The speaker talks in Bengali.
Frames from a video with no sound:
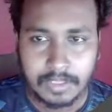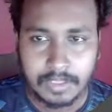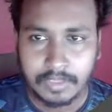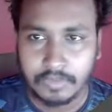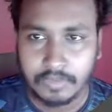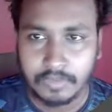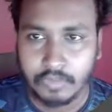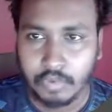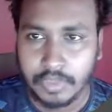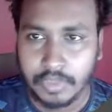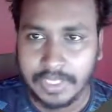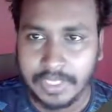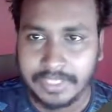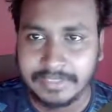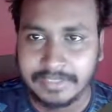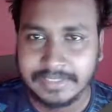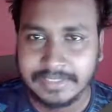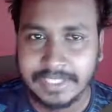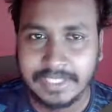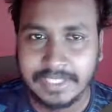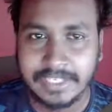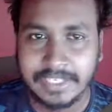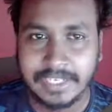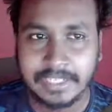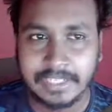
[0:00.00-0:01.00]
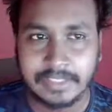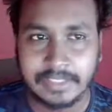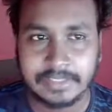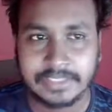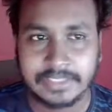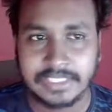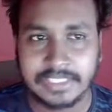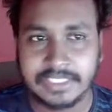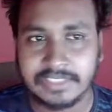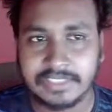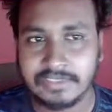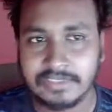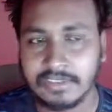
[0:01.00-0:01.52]
কুকিং সিক্রেট
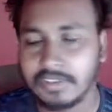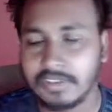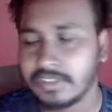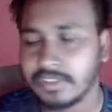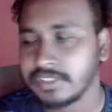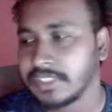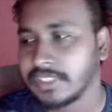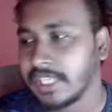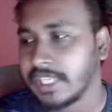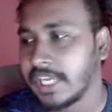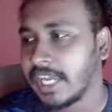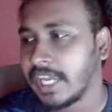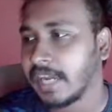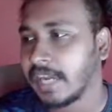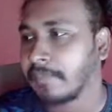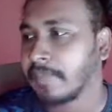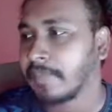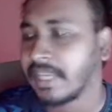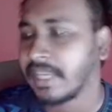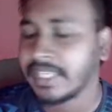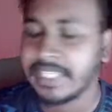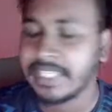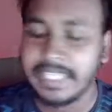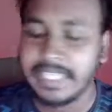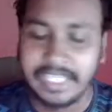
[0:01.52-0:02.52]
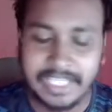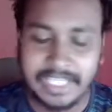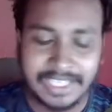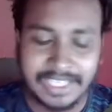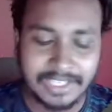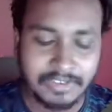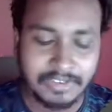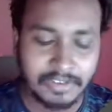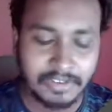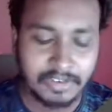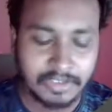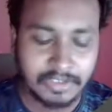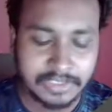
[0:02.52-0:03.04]
জিনিসটা হলো যে আমরা কি
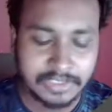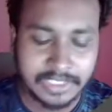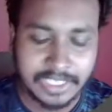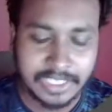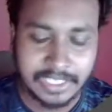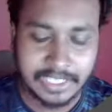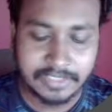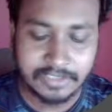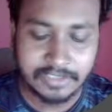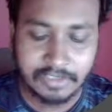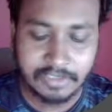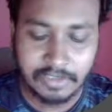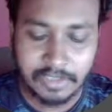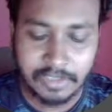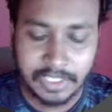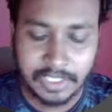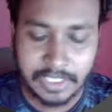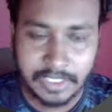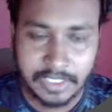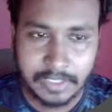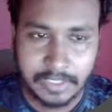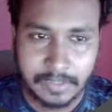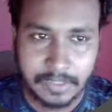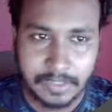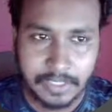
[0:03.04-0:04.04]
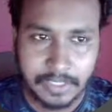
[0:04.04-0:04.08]
হলো যে এক ধরনের